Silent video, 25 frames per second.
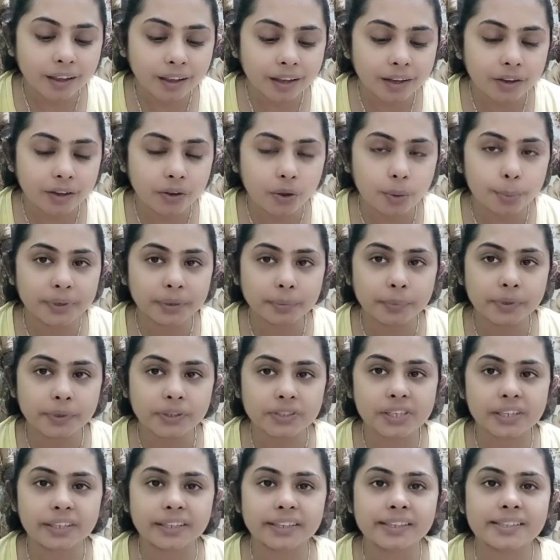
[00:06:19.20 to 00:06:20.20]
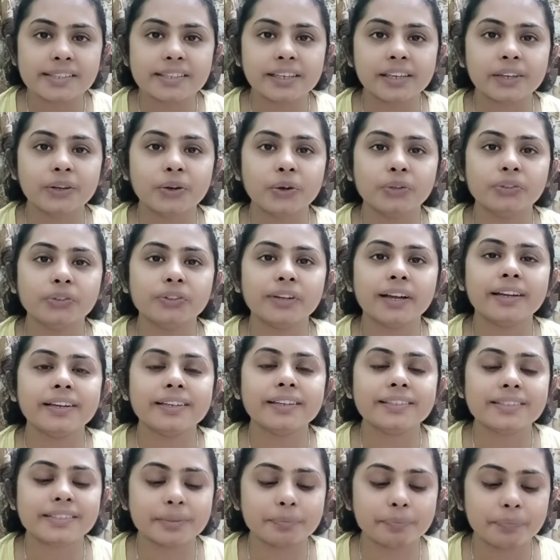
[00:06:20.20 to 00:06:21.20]
কমেন্ট বক্সে লিখেছিলে গতকালের
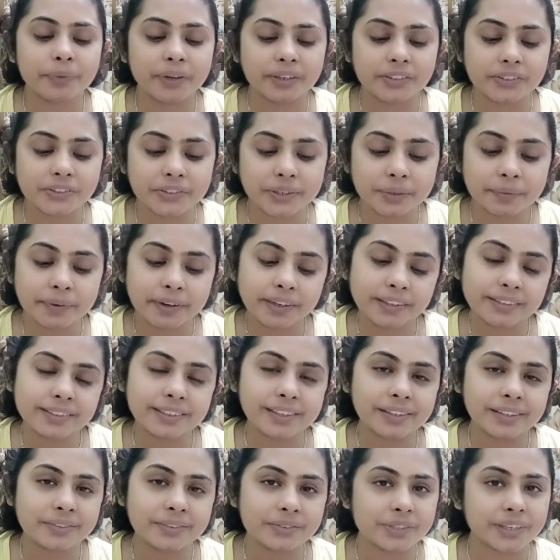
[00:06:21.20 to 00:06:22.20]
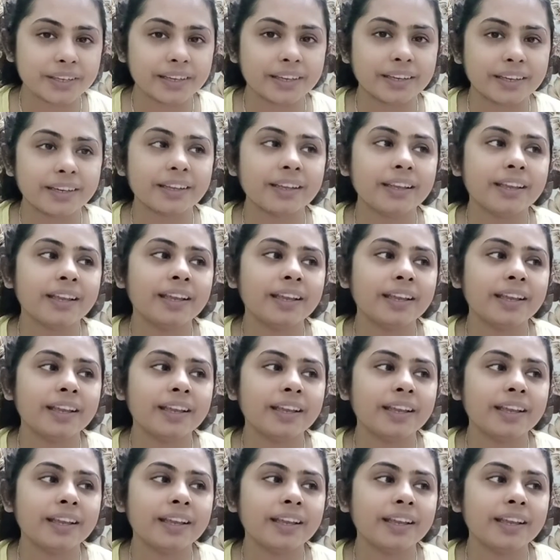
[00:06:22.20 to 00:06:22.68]
যে ভিডিওটা বানিয়েছিলাম সেখানে